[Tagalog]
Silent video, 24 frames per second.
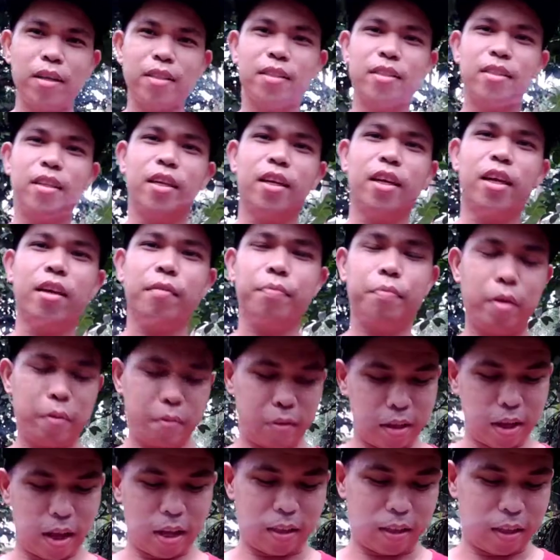bus na
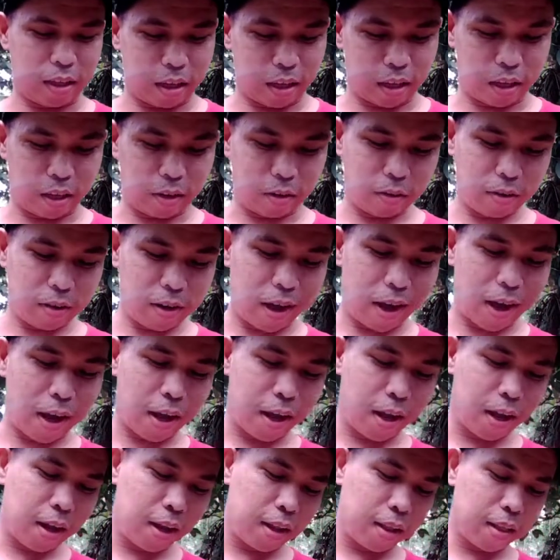i-update natin ngayon
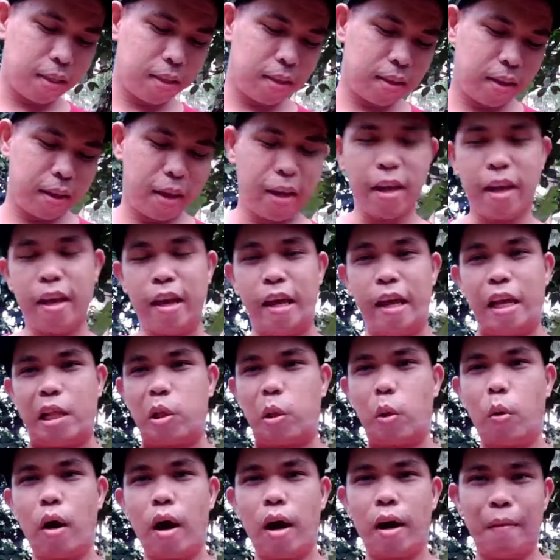at
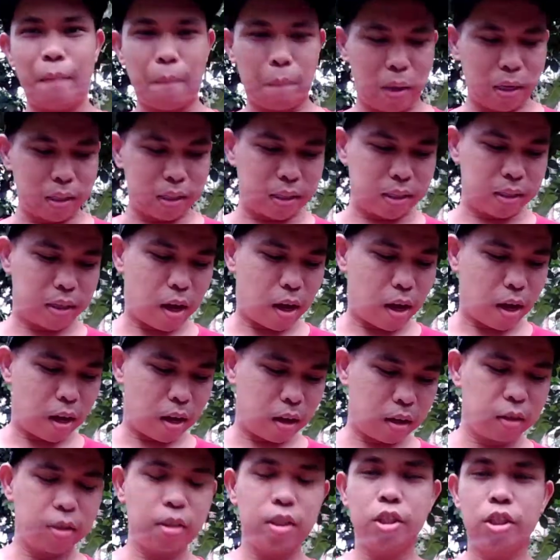ito ang bus
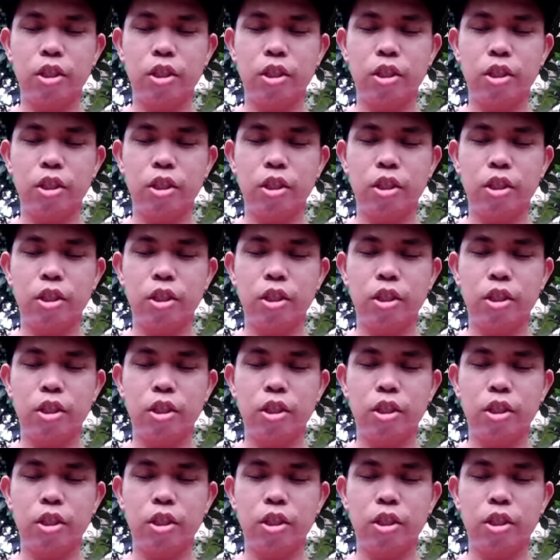na